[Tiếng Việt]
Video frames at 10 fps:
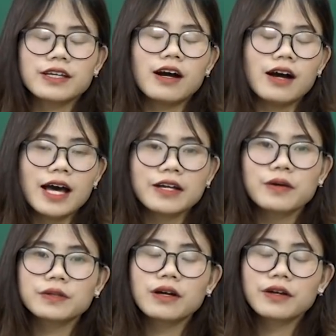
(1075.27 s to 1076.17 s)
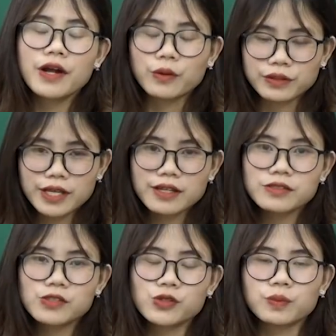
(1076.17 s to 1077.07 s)
thì ở hai câu thơ đầu
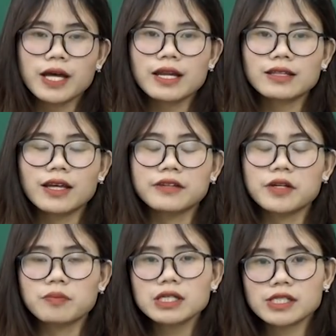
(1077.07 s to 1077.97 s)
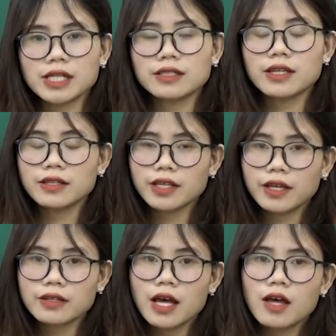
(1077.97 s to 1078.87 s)
tiên chúng ta đã thấy được bức tranh thiên
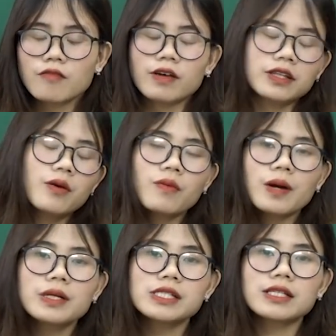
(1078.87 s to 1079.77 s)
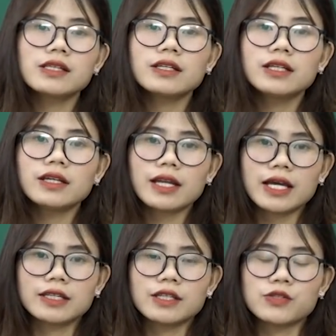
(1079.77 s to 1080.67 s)
nhiên và thông qua bức tranh thiên nhiên
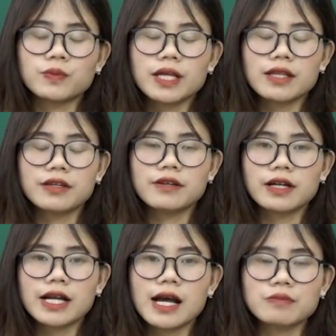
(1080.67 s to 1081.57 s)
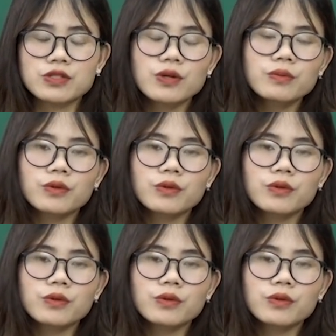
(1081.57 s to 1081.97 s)
này thì chúng ta thấy được cảm xúc